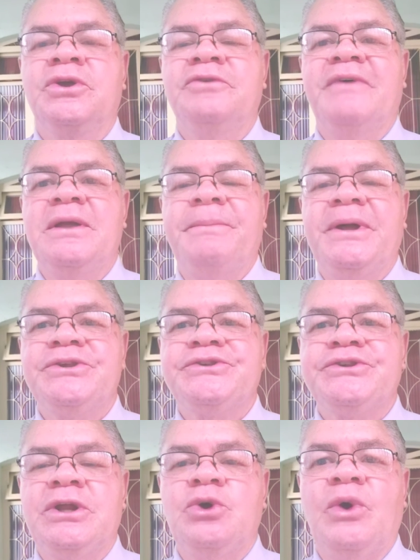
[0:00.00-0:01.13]
que vai
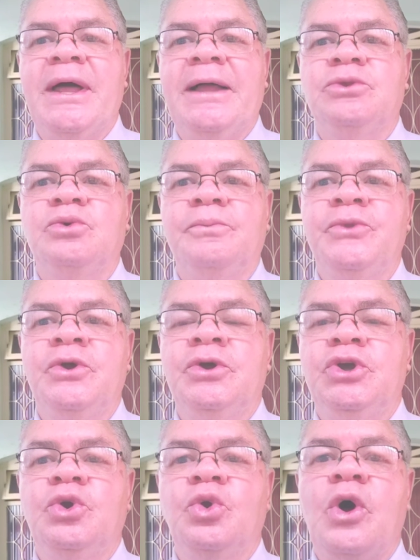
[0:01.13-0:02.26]
aparecer aí ao lado.
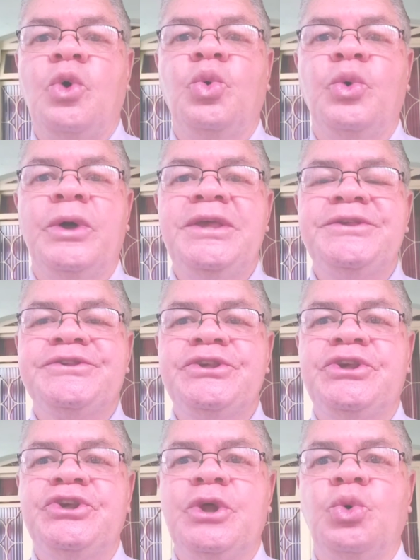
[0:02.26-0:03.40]
E logo em
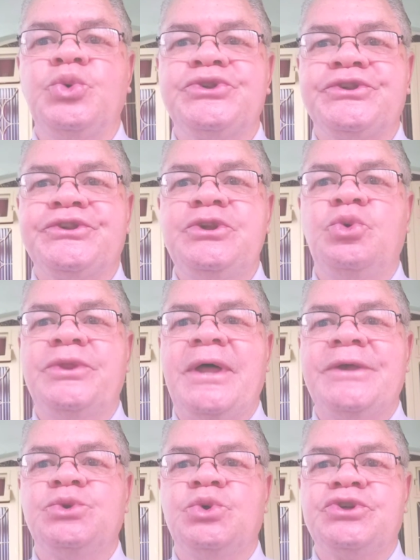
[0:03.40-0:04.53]
seguida, o sino
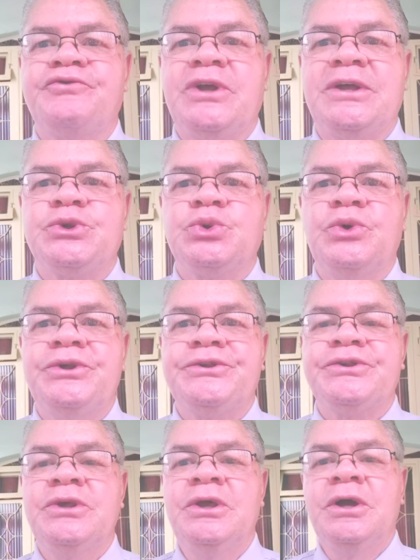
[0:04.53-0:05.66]
das
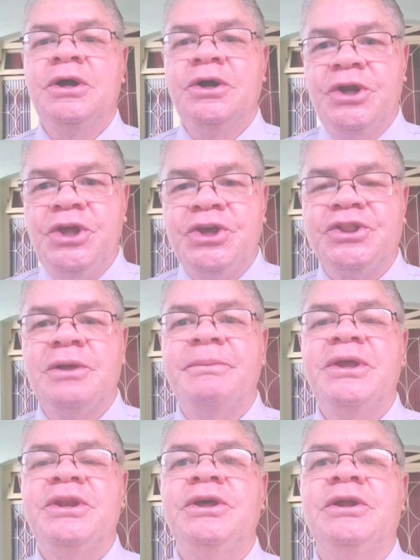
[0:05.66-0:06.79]
notificações, clique
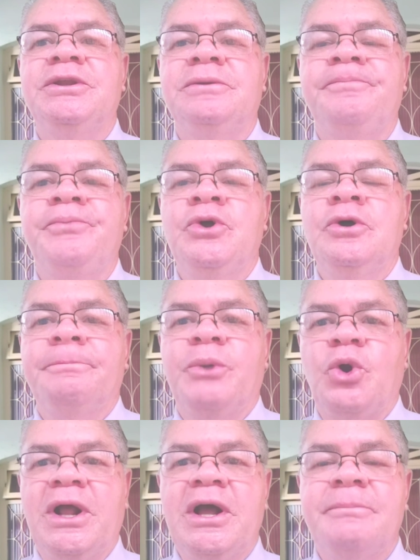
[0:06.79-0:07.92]
também nele.
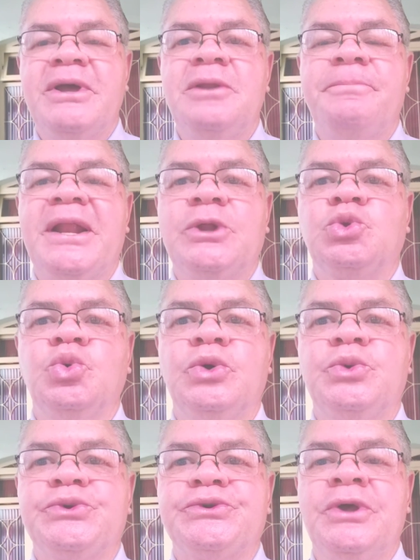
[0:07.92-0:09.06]
Programa ele para
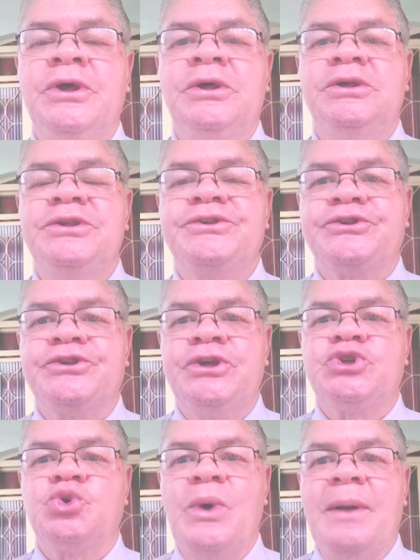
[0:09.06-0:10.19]
todos e
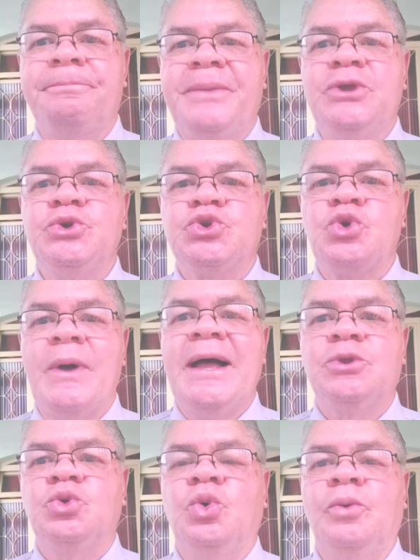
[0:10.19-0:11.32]
seja um
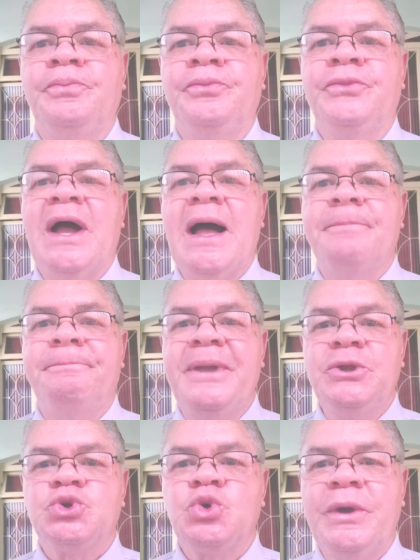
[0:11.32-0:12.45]
abençoado,
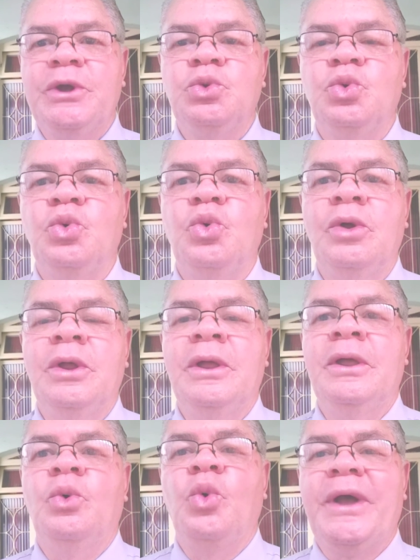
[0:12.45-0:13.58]
abençoando
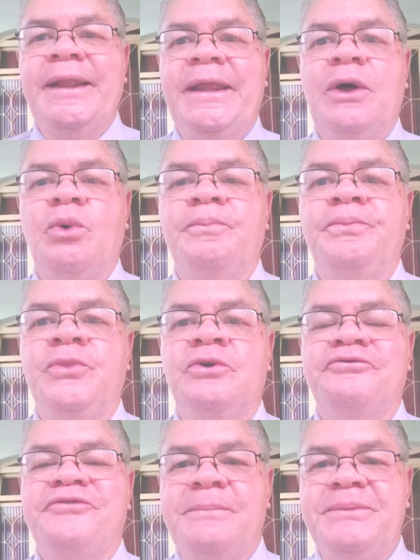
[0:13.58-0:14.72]
o canal
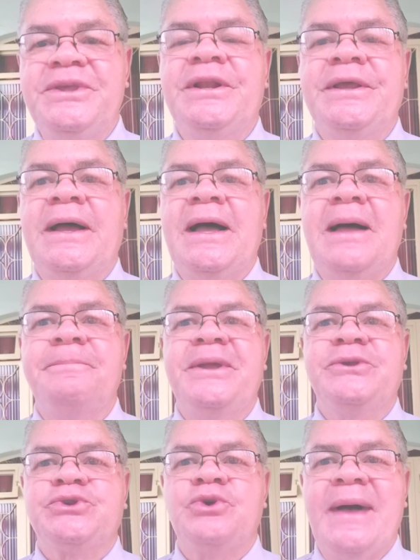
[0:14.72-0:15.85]
família
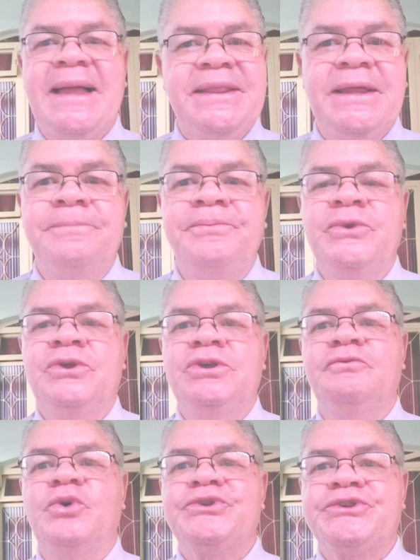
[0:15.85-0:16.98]
abençoada
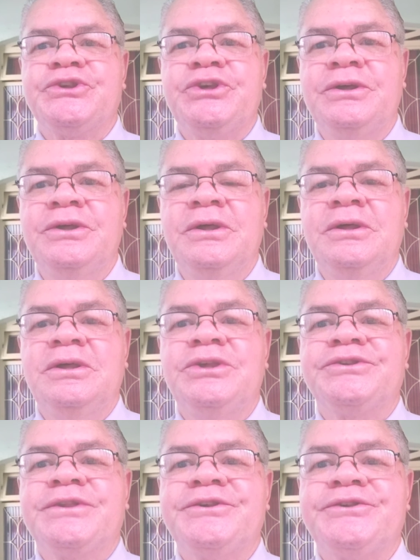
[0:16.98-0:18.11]
e você
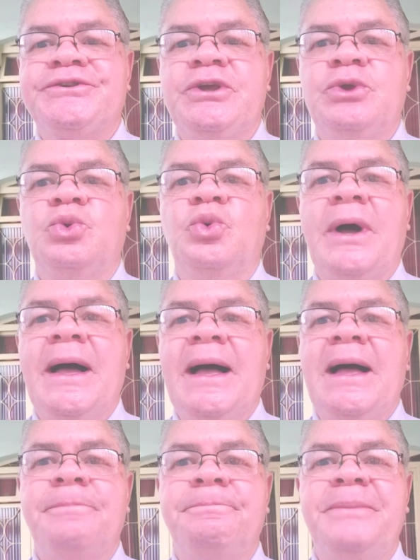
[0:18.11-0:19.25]
está sendo
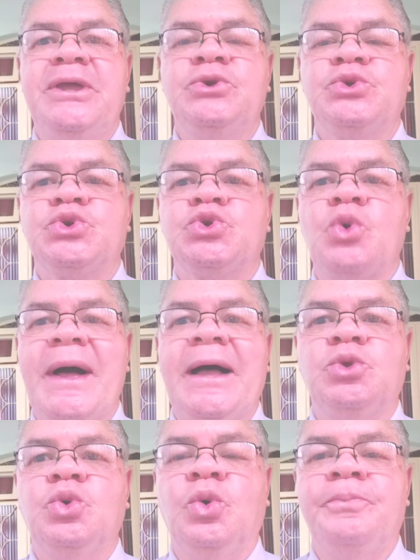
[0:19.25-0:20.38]

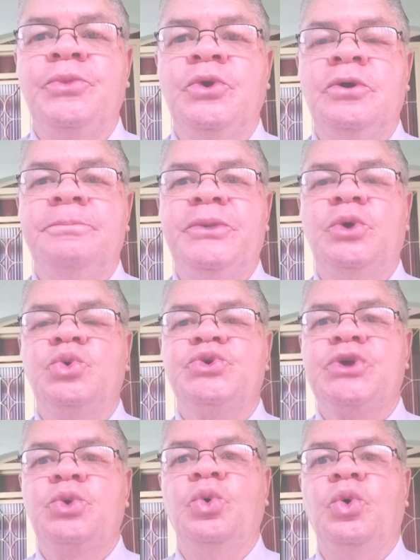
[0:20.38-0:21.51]
abençoado pelo
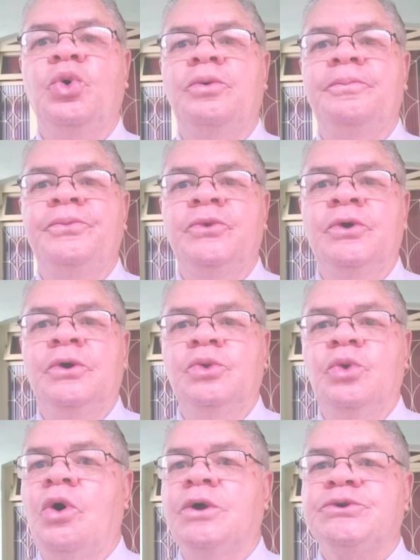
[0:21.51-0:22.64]
Senhor
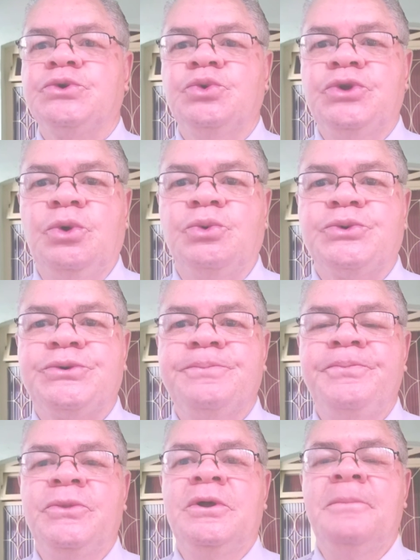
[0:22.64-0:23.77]
nosso Deus.
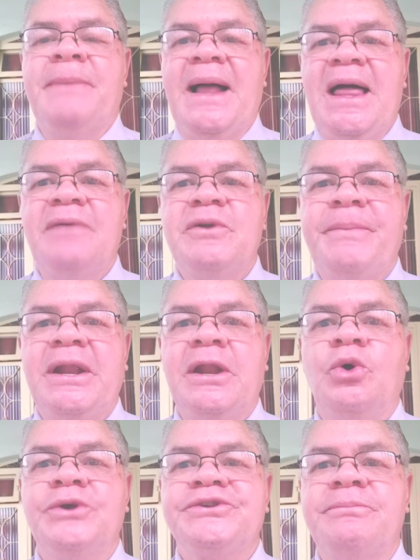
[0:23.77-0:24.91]
Palavra para
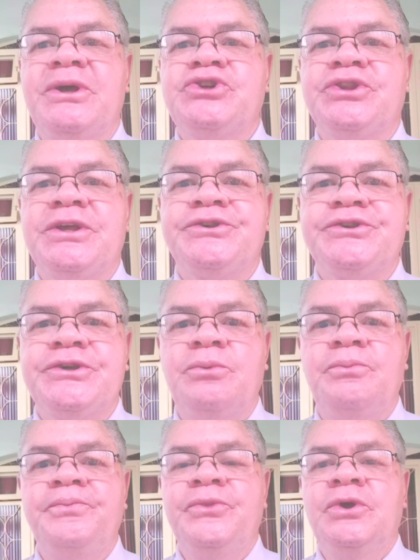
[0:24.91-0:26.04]
nossa
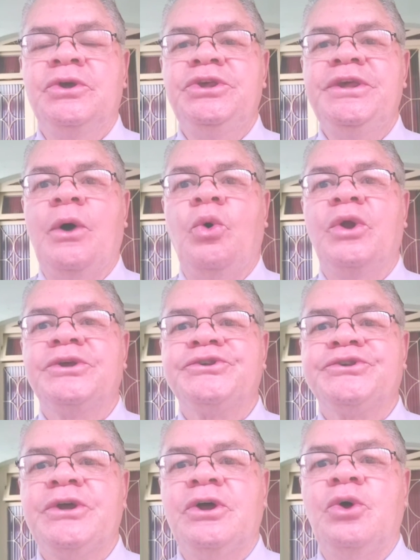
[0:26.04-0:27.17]
meditação e a
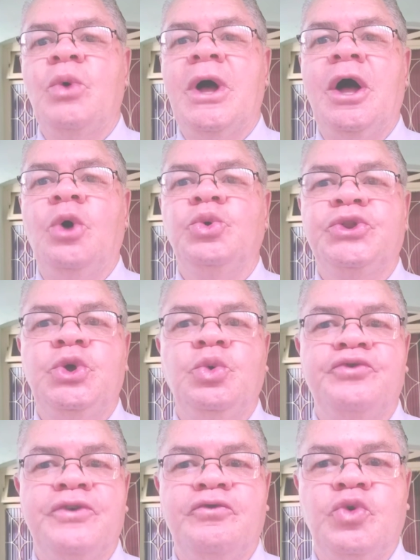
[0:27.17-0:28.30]
oração ao teu
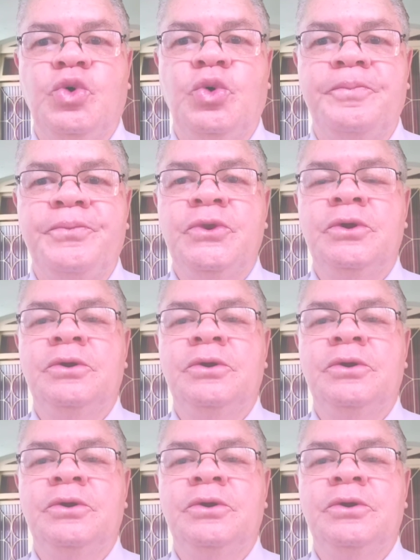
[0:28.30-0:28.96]
favor.